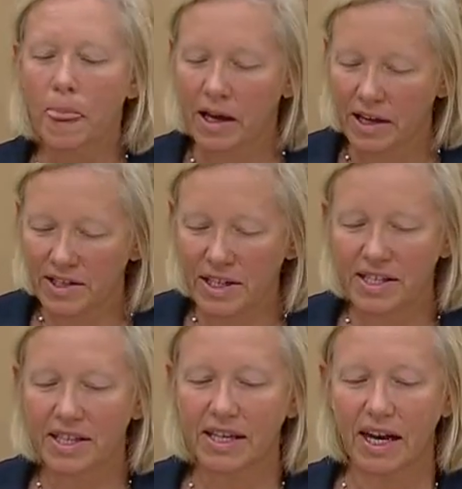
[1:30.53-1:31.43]
ist ein
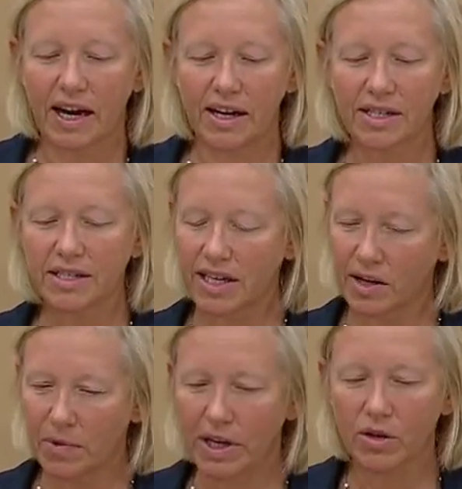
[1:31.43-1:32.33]
zentrales
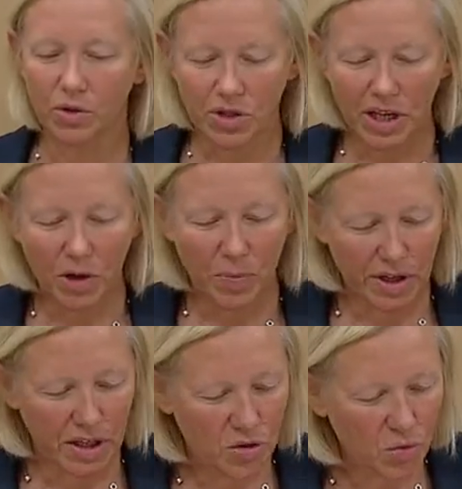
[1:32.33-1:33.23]
Thema in Österreich bei der
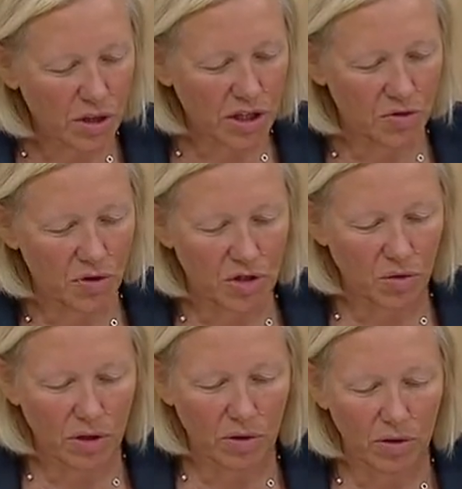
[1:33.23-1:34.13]

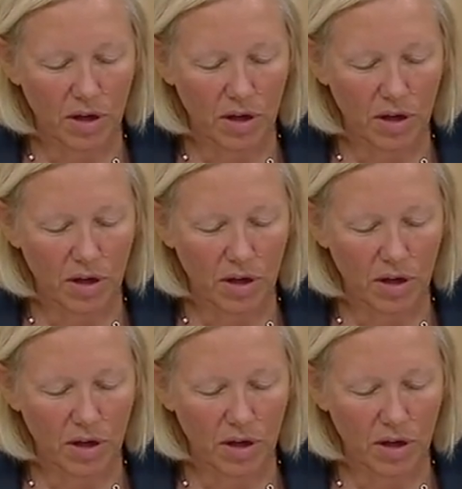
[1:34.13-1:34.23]
Gesundheitsversorgung.